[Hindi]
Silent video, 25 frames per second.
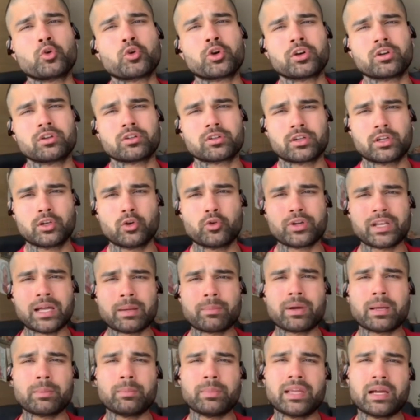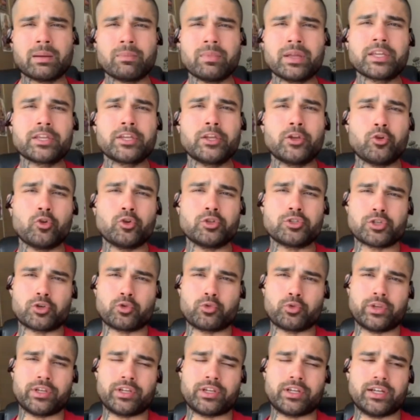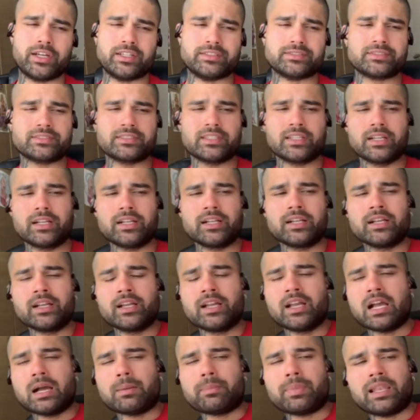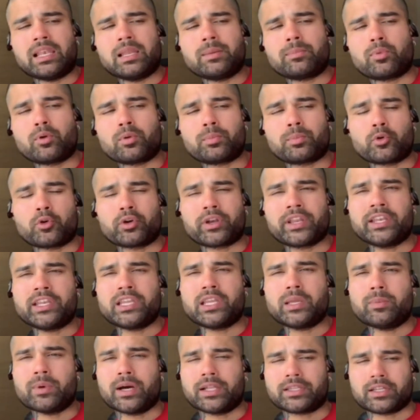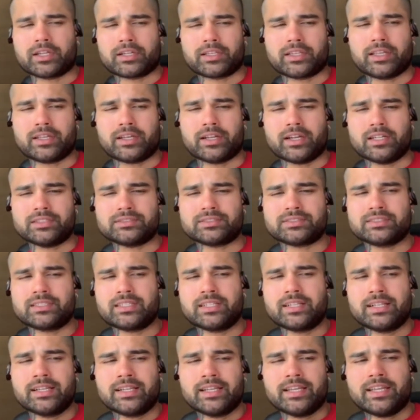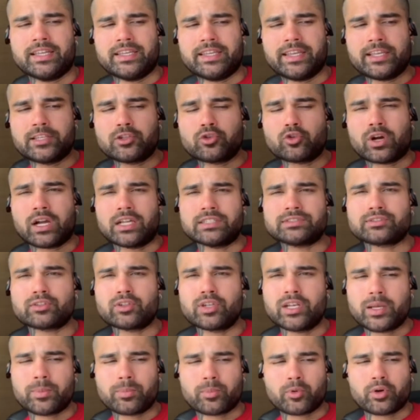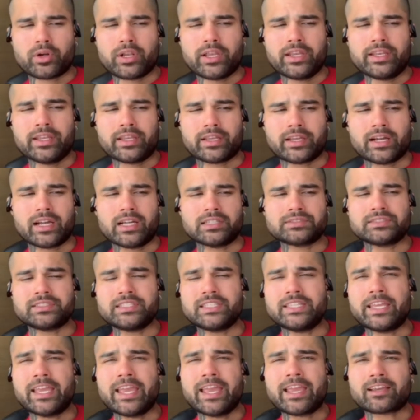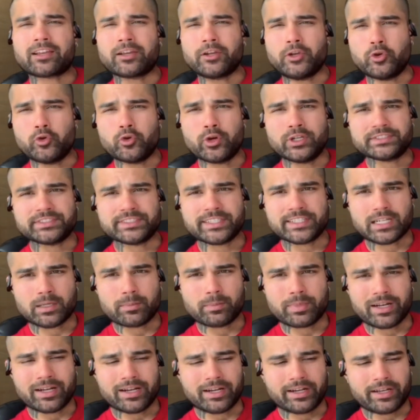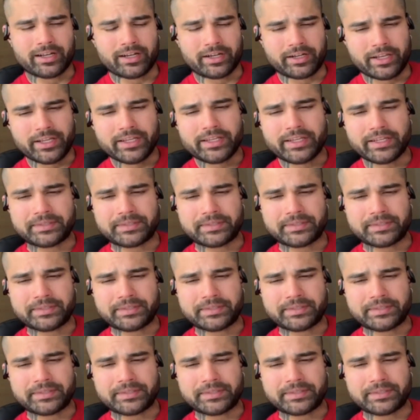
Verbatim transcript: ग्लूटामाइन में हमें क्यों जरूरी है गैस पहले प्रोटीन की बात करते हैं गैस ये जो आइसोलेट प्रोटीन है गैस ये एक यूएसए का ब्रांड है ठीक है